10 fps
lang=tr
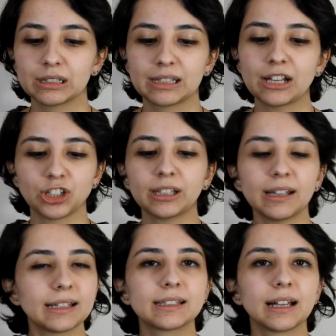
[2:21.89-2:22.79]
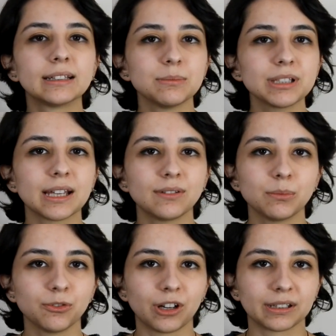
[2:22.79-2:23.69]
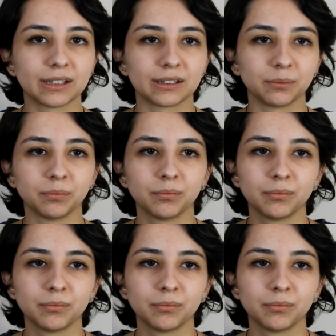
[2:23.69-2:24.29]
gerçekten etkilendiğimi, sevdiğimi fark ettim.